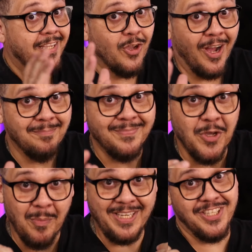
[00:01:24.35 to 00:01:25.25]
E ó,
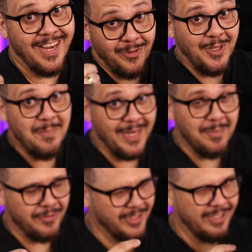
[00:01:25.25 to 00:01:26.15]
uma dica que eu tenho para dar
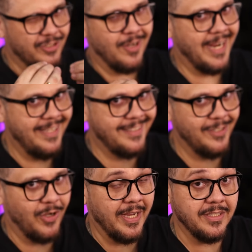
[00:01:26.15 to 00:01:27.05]
para você, só cá entre
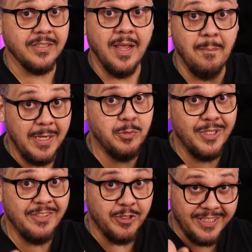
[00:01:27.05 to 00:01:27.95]
nós. Mesmo
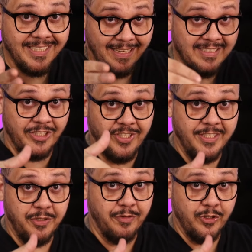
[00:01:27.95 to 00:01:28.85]
que você tá assistindo
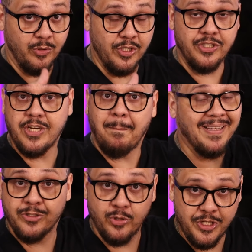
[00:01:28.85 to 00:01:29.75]
esse vídeo hoje e já
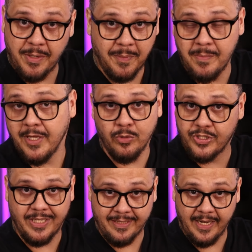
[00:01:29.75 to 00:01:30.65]
passou dia 1 ou
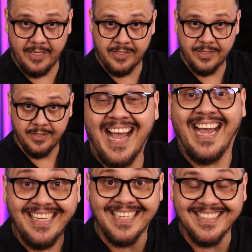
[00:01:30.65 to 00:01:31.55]
dia 3,
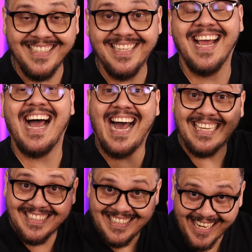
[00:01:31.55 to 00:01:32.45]
ainda assim,
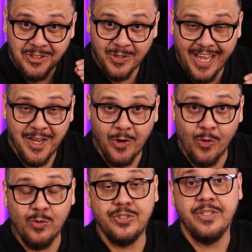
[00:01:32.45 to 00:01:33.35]
acessa o QR
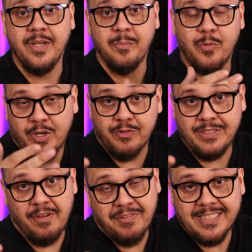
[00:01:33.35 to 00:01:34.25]
Code, porque você
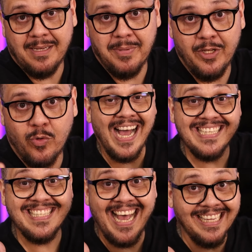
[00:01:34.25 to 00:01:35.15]
vai ficar sabendo
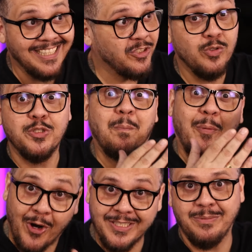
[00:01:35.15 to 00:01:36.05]
as datas dos
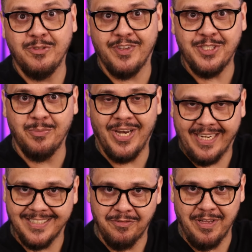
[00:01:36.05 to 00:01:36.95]
próximos
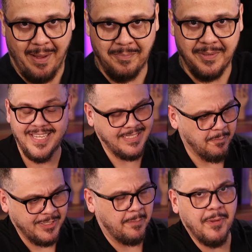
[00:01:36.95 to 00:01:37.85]
vestibulares da FIAP. E você
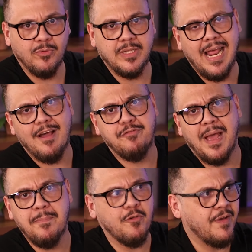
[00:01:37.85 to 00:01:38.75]
pode estar perguntando: ah, a
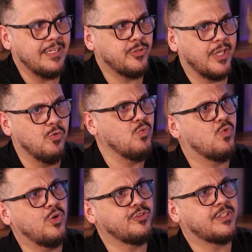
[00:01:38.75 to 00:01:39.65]
FIAP oferece o quê? Um
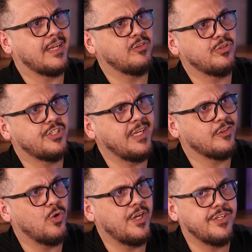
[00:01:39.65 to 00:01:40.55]
curso de tecnologia?
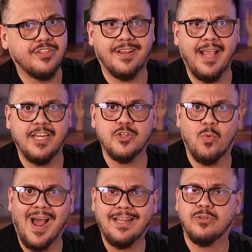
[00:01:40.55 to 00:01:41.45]
Dois, três,
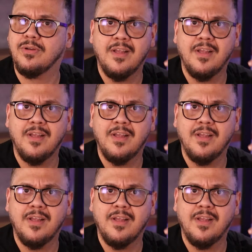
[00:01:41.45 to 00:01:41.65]
quatro?